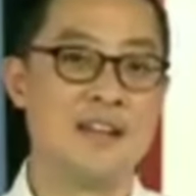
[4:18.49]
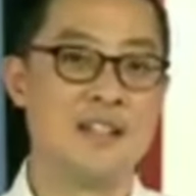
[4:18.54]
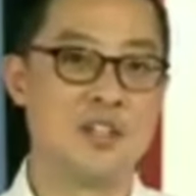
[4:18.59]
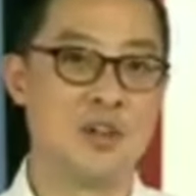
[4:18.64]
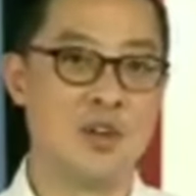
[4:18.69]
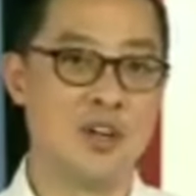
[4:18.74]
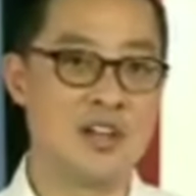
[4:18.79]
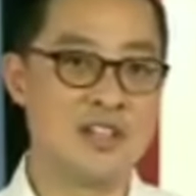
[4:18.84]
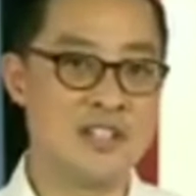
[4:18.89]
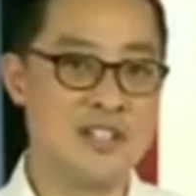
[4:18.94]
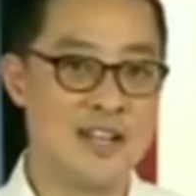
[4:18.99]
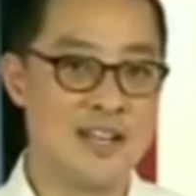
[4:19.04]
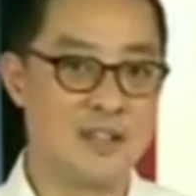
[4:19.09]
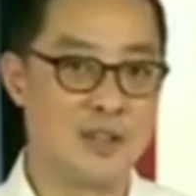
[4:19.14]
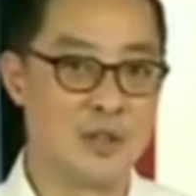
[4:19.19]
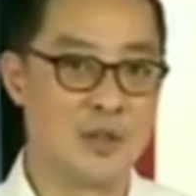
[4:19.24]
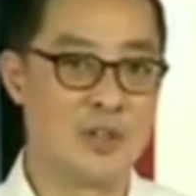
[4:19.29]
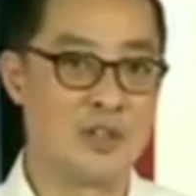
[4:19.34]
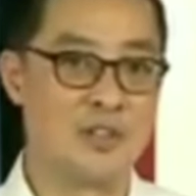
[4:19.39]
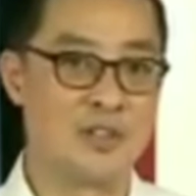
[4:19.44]
Sa oras na
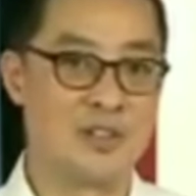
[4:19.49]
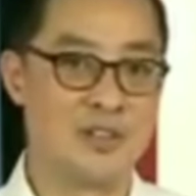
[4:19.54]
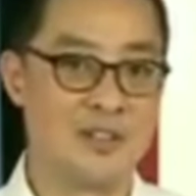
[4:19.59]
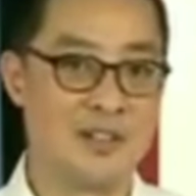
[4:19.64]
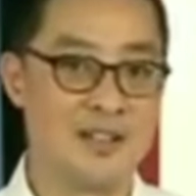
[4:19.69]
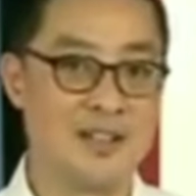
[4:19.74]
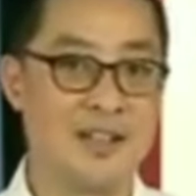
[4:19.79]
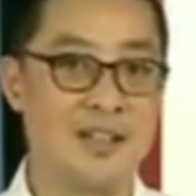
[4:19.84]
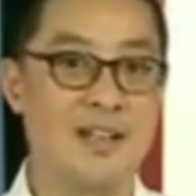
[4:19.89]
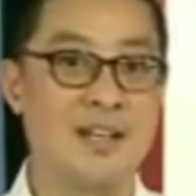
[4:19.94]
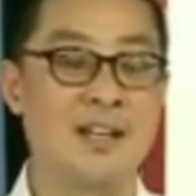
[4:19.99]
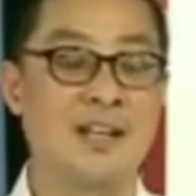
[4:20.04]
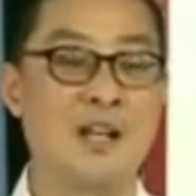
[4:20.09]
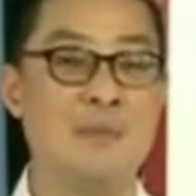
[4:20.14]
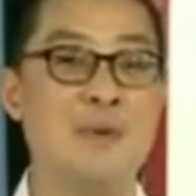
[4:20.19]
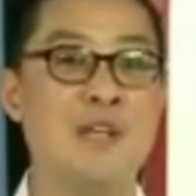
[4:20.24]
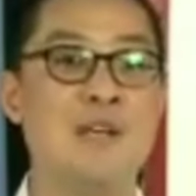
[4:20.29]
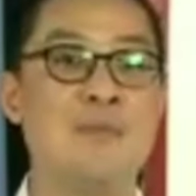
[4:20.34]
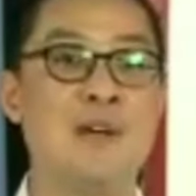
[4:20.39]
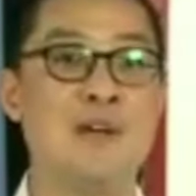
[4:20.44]
ito,
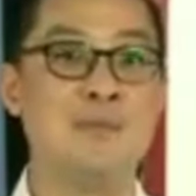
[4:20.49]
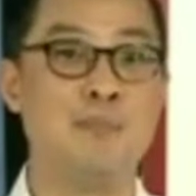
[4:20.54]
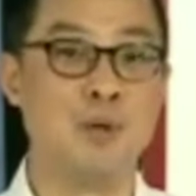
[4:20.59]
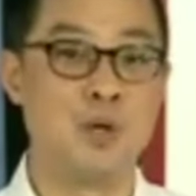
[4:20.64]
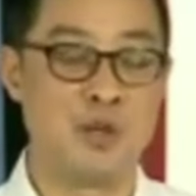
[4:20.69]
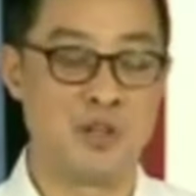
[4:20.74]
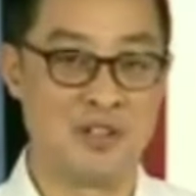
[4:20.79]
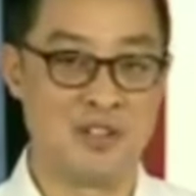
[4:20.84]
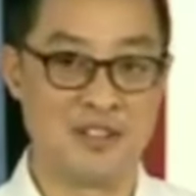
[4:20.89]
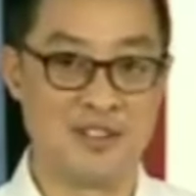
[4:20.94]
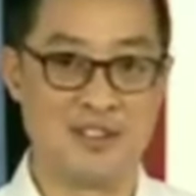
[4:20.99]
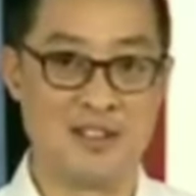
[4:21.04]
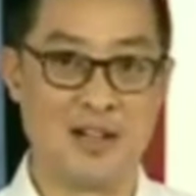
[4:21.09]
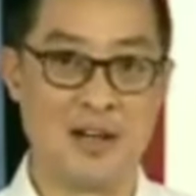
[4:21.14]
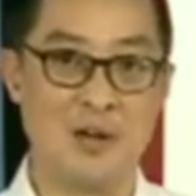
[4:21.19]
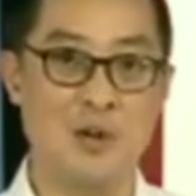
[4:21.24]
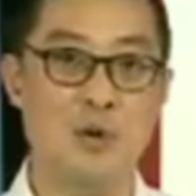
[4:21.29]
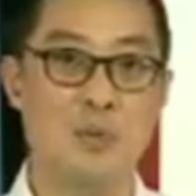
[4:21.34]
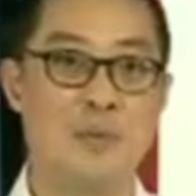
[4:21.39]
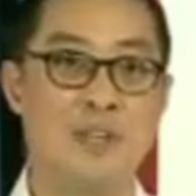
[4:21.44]
kami naman po
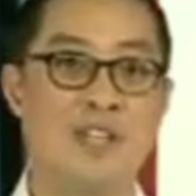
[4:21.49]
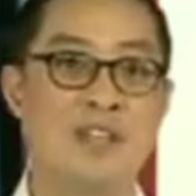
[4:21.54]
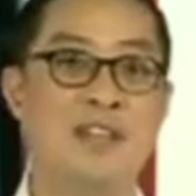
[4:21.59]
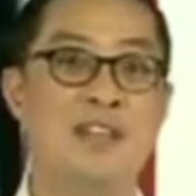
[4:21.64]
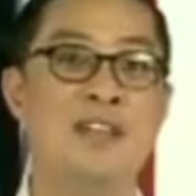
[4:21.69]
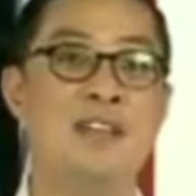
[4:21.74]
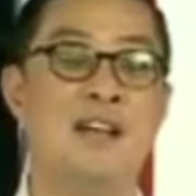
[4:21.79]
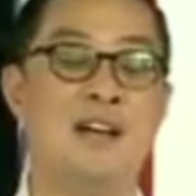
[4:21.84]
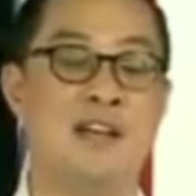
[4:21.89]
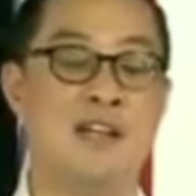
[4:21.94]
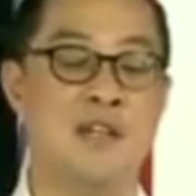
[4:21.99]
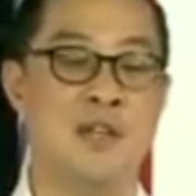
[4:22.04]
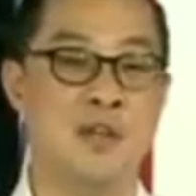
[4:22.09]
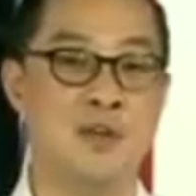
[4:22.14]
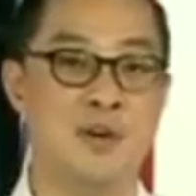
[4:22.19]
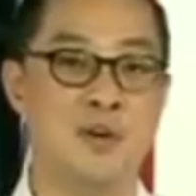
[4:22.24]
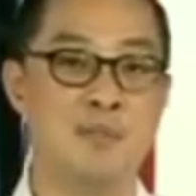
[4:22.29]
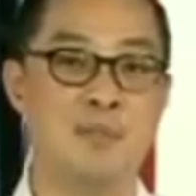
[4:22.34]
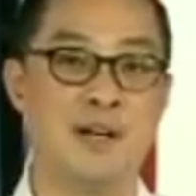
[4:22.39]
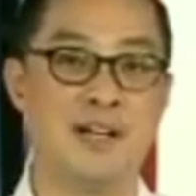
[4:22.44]
ang humihingi ng
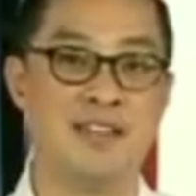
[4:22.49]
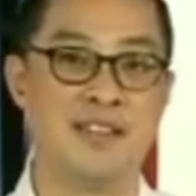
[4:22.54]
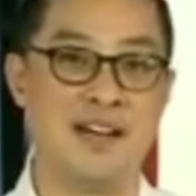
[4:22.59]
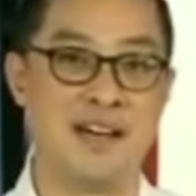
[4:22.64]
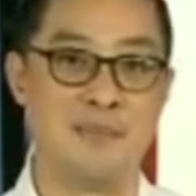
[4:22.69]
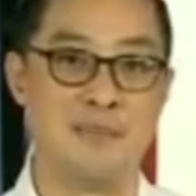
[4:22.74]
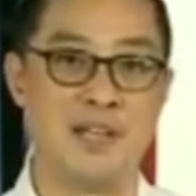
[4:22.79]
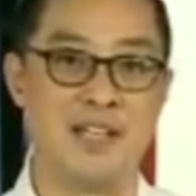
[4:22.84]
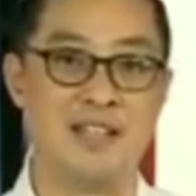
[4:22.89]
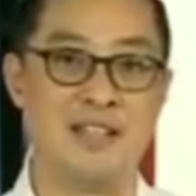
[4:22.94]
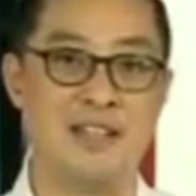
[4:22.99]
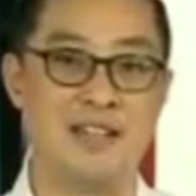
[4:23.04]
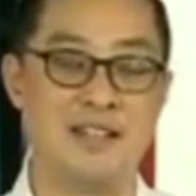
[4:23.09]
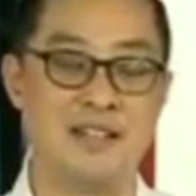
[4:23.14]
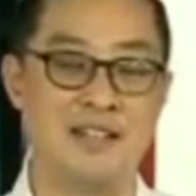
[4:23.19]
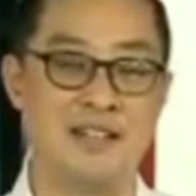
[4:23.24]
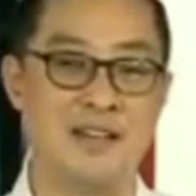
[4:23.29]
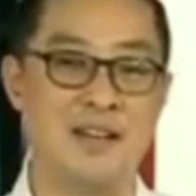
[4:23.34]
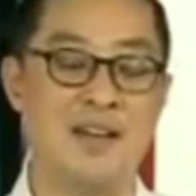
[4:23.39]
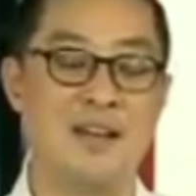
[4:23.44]
inyong pagdamay.
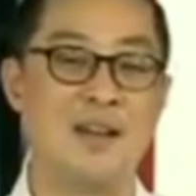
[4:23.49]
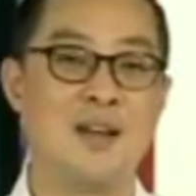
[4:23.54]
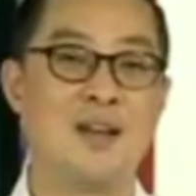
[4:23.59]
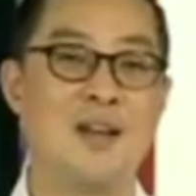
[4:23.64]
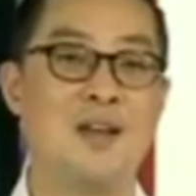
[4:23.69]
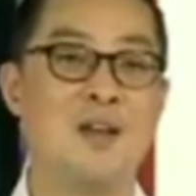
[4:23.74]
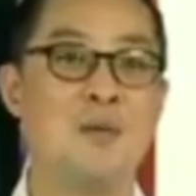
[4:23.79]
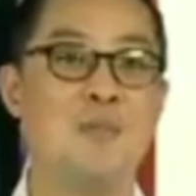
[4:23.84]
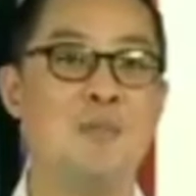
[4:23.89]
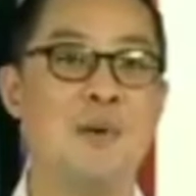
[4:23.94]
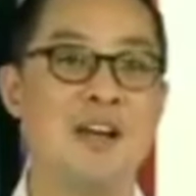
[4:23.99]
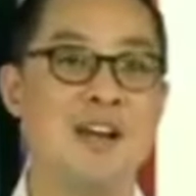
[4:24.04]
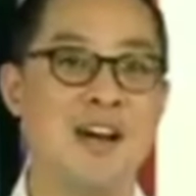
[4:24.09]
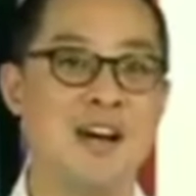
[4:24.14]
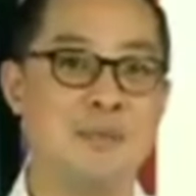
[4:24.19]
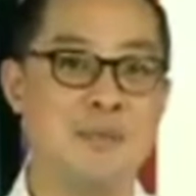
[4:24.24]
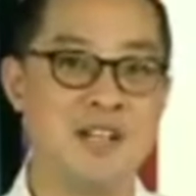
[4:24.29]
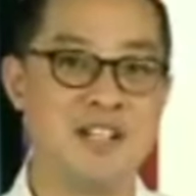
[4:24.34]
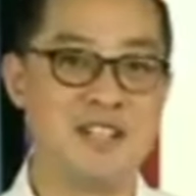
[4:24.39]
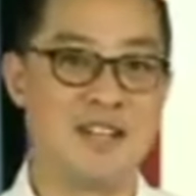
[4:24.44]

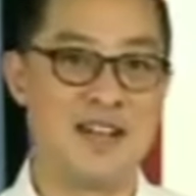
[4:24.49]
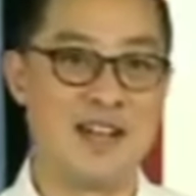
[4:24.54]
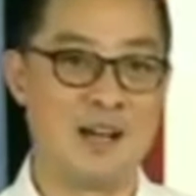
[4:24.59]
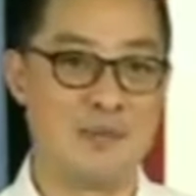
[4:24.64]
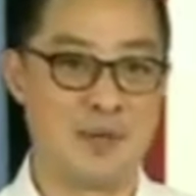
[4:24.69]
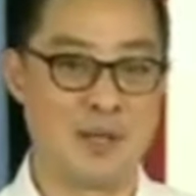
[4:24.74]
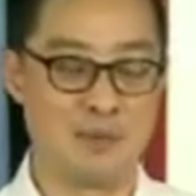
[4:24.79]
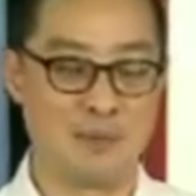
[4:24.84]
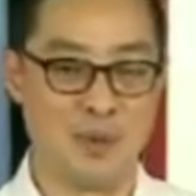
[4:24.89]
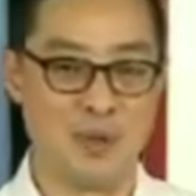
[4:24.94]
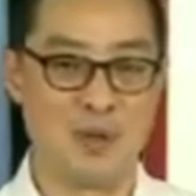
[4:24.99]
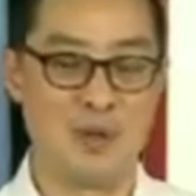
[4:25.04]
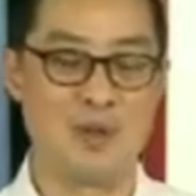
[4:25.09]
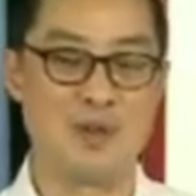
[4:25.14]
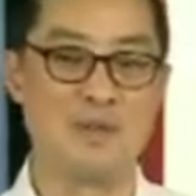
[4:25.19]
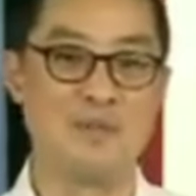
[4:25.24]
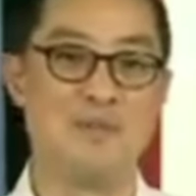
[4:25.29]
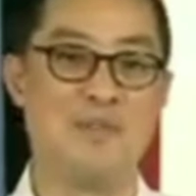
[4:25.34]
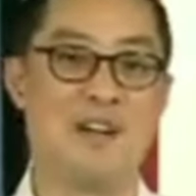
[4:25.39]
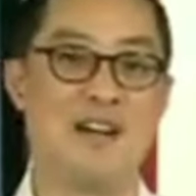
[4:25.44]
Maraming salamat
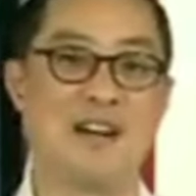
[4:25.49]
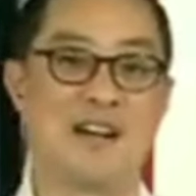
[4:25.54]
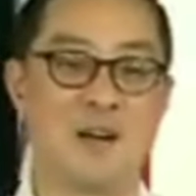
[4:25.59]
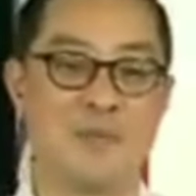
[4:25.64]
po mga